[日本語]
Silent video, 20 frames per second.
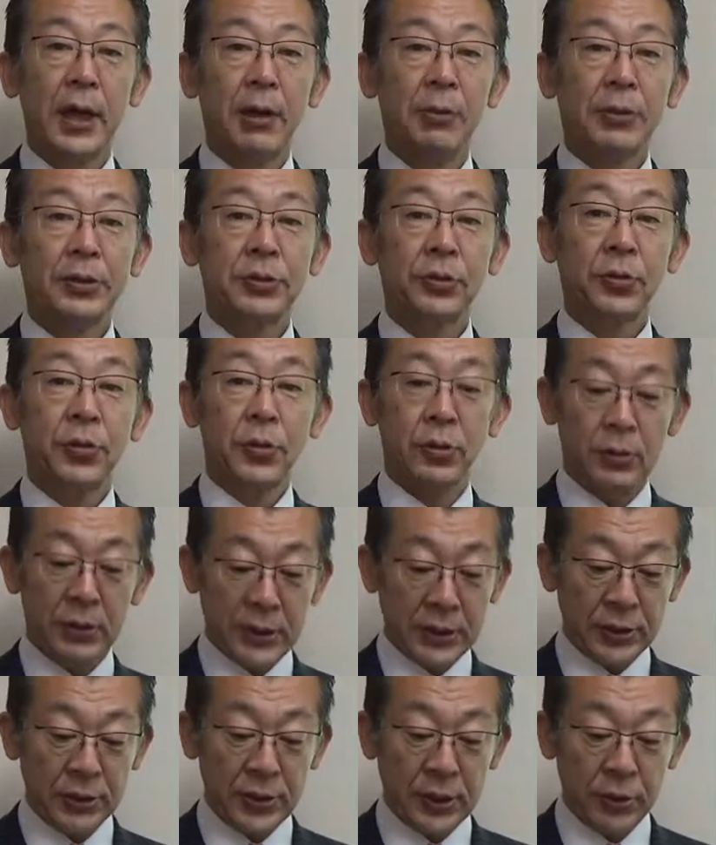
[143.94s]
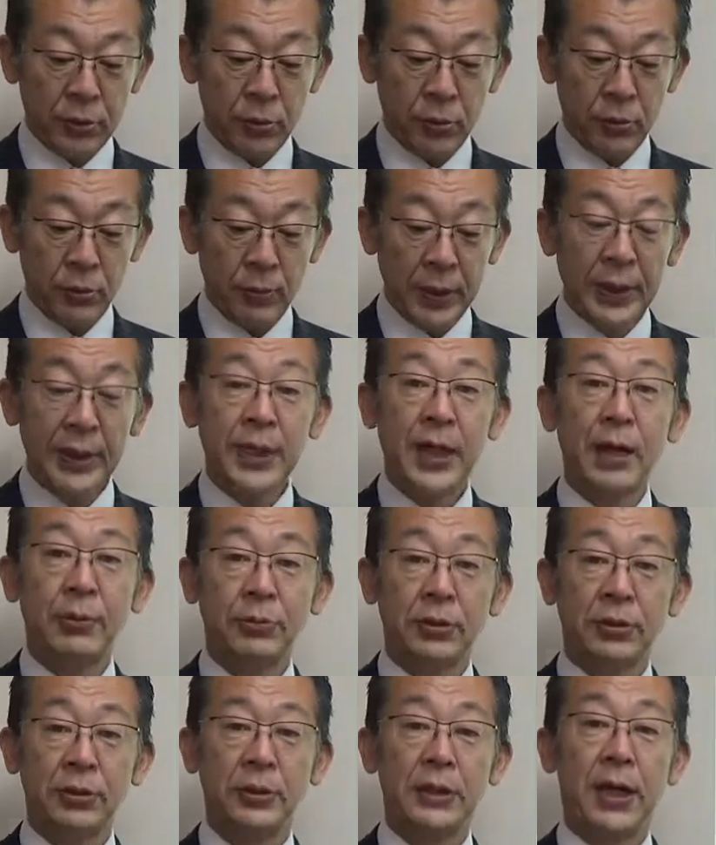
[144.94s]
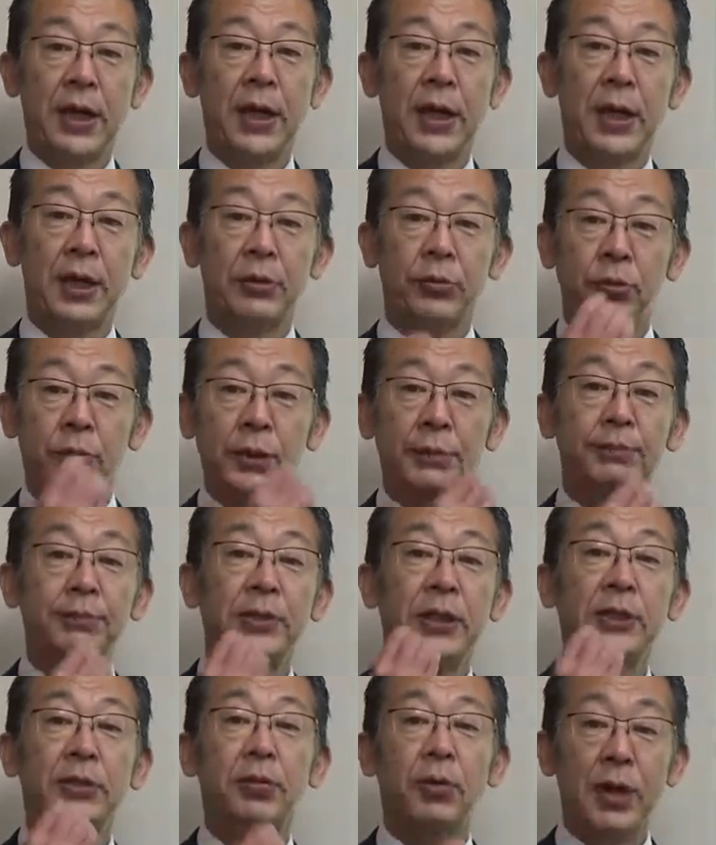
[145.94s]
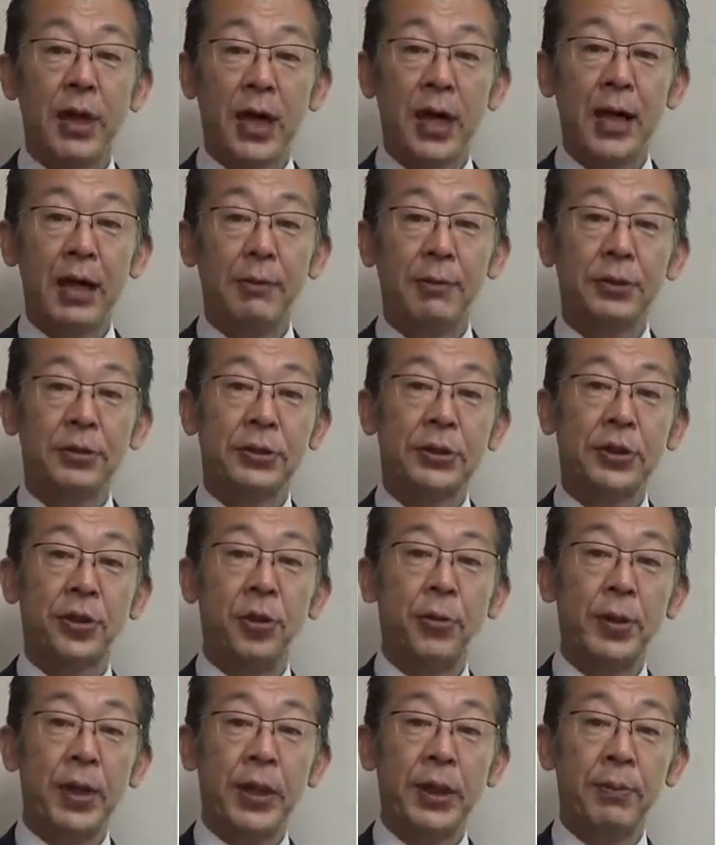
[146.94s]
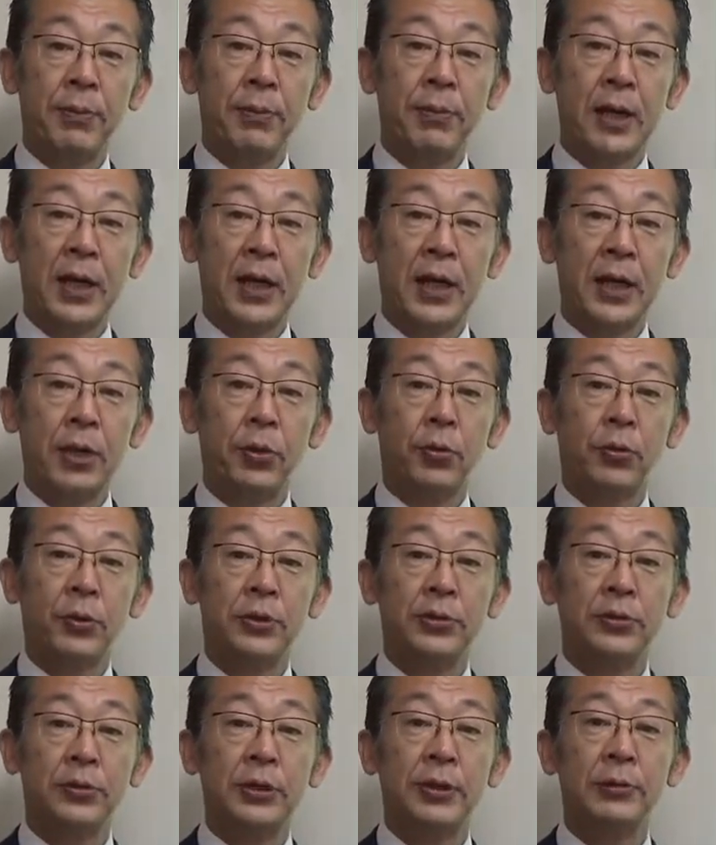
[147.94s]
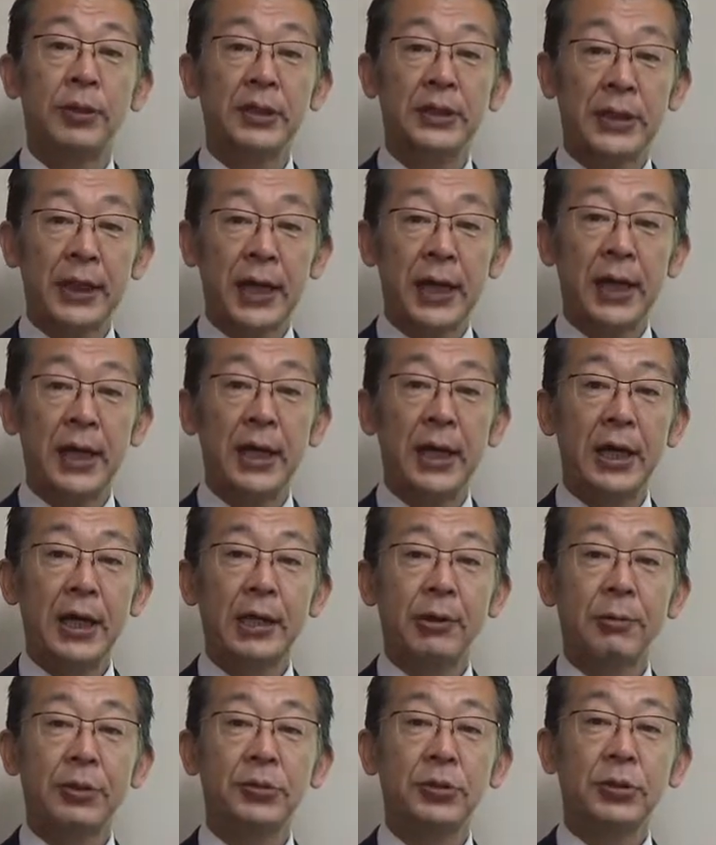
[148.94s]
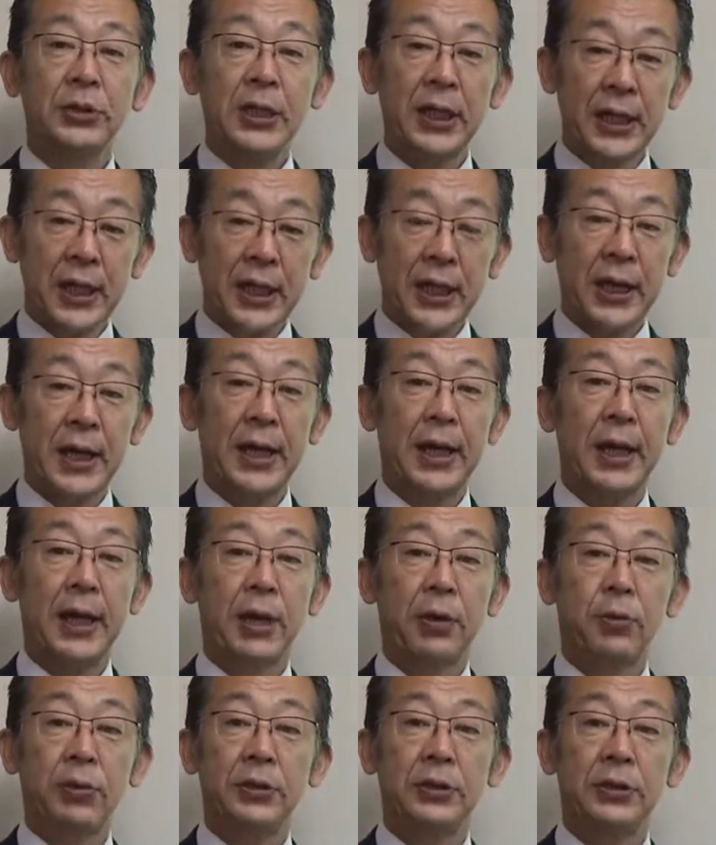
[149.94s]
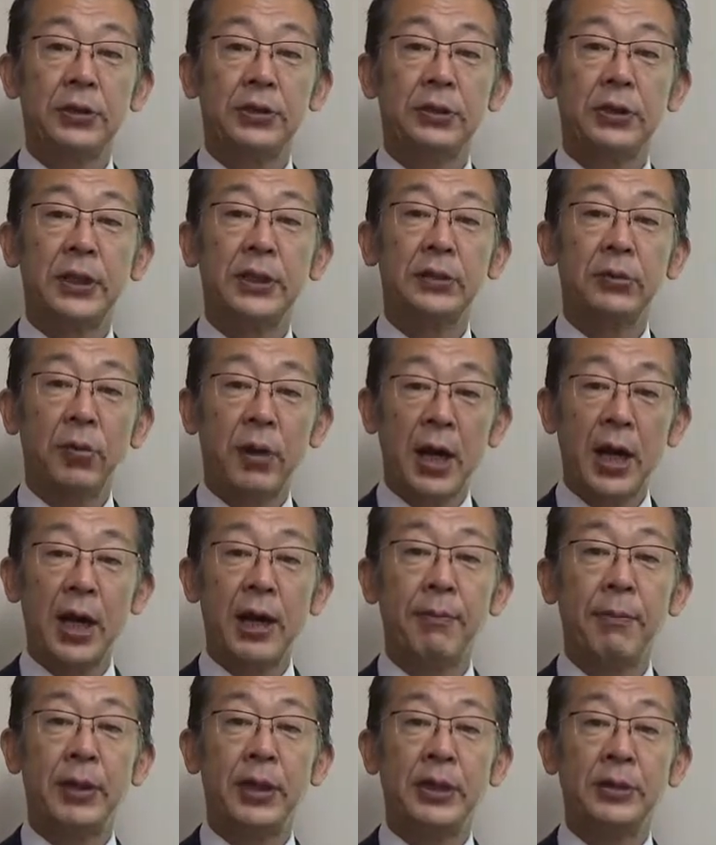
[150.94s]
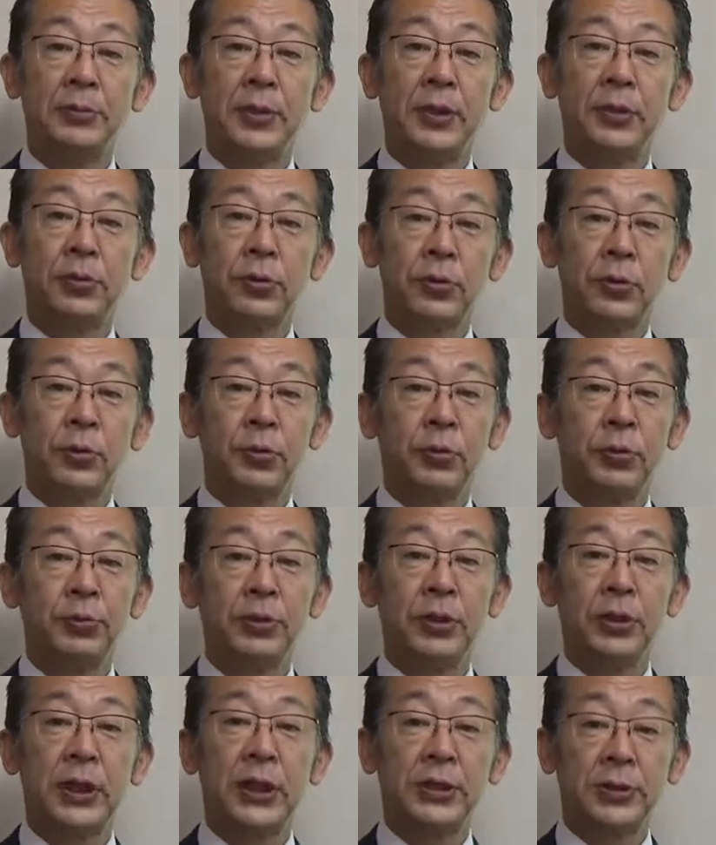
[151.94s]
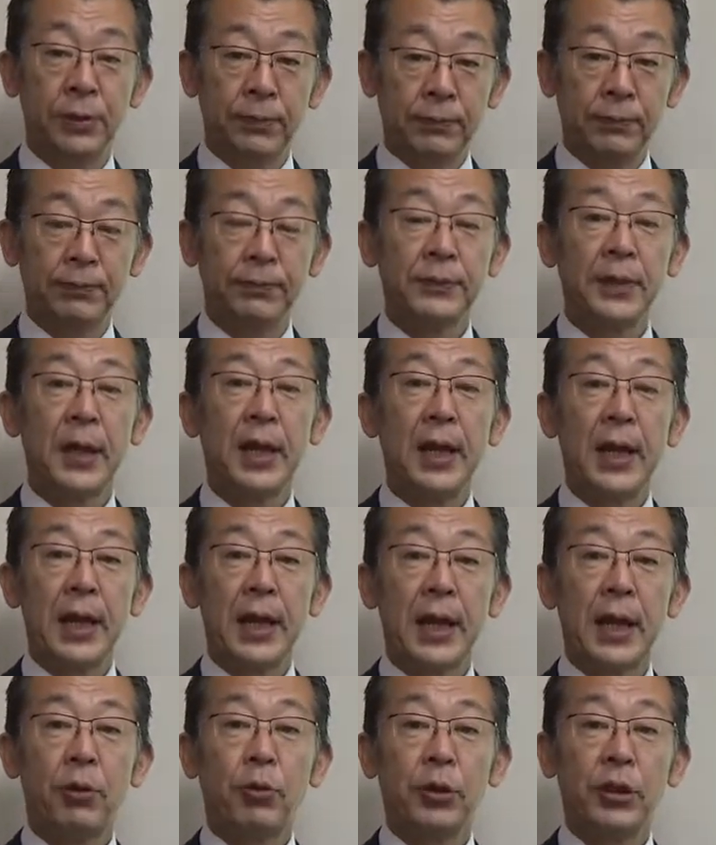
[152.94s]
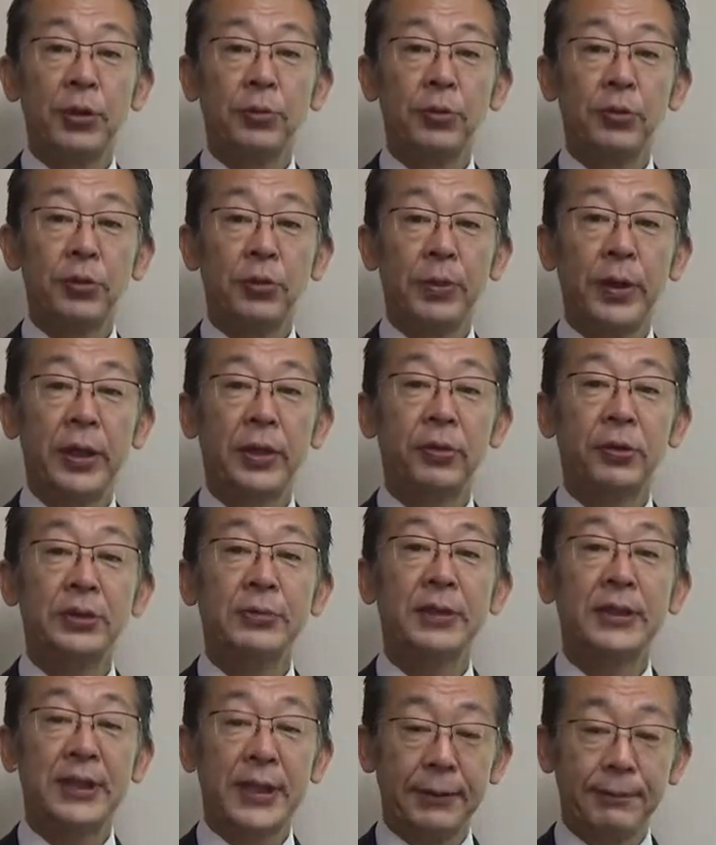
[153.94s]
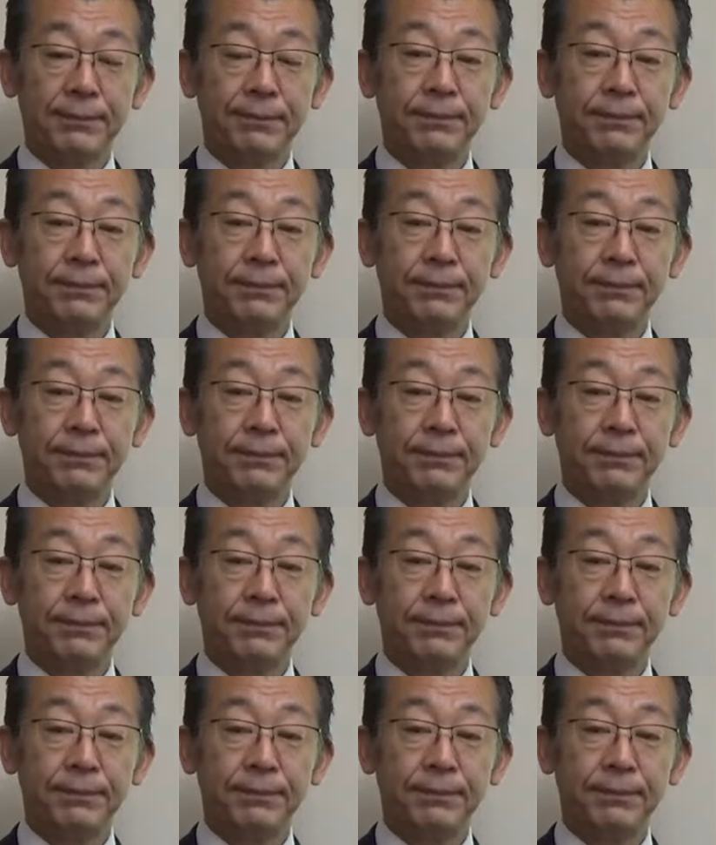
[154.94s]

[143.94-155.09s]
まあ、その後私はあのメンターも、えー、このリップですとか、まあ、そちらのメーカーの方に移りまして、まあ、そちらで、えー、コーチングですとかマネジメントのコミュニケーション、えー、こういったものの勉強をしました